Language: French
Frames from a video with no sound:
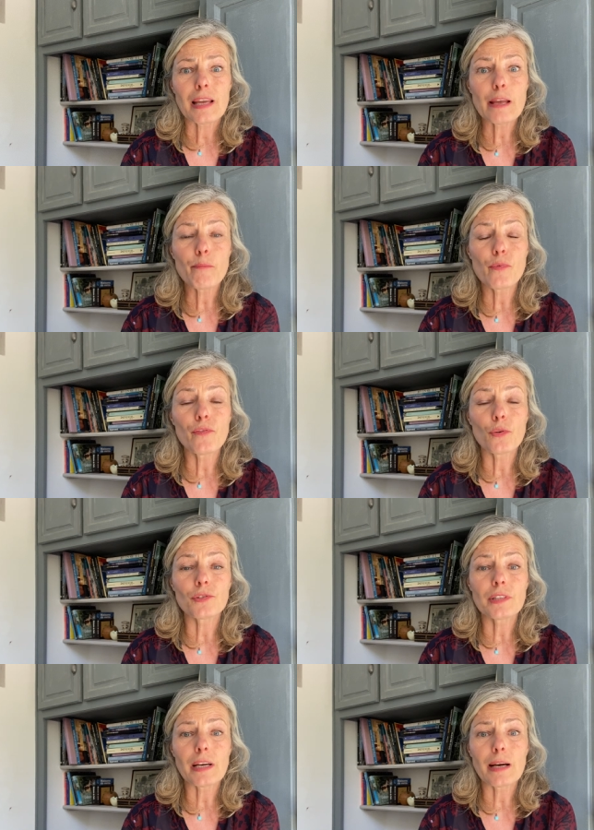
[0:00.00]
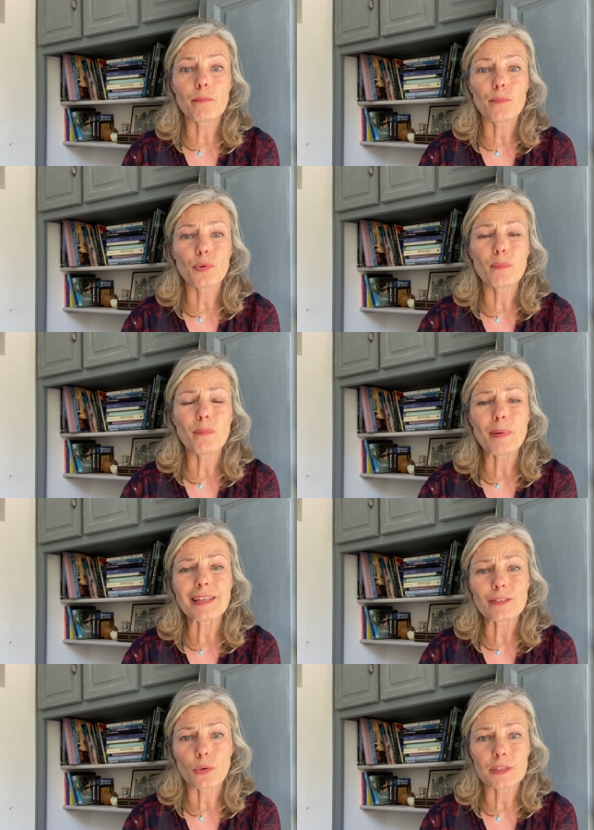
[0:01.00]
épouvantable pour ne
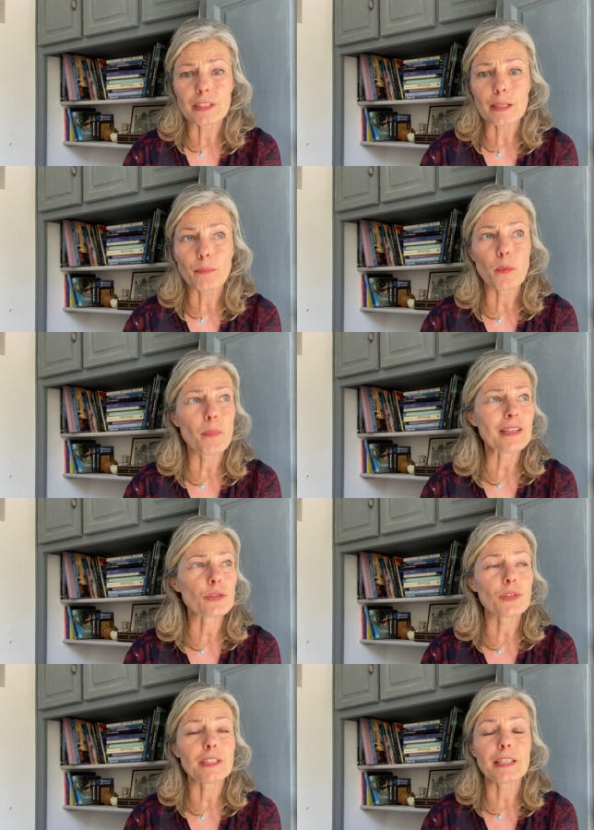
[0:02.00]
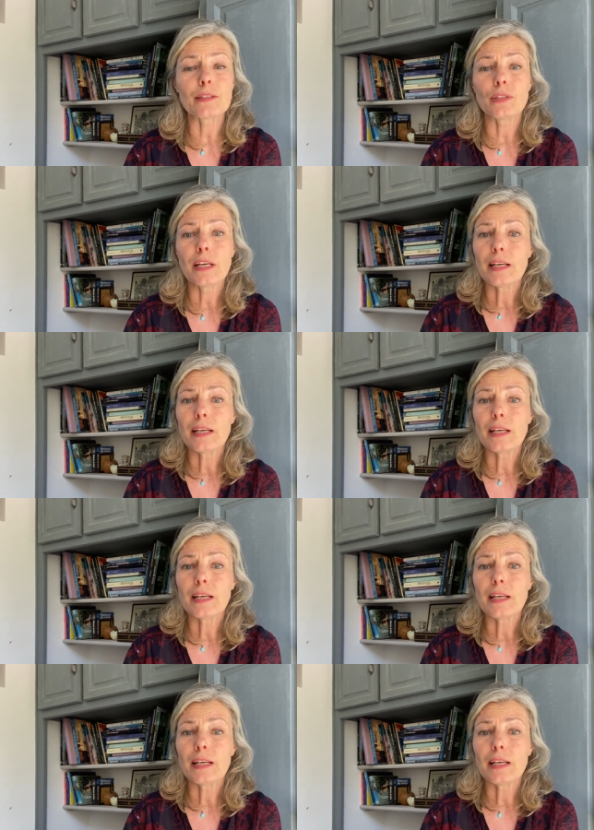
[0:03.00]
pas sentir, pour pas sentir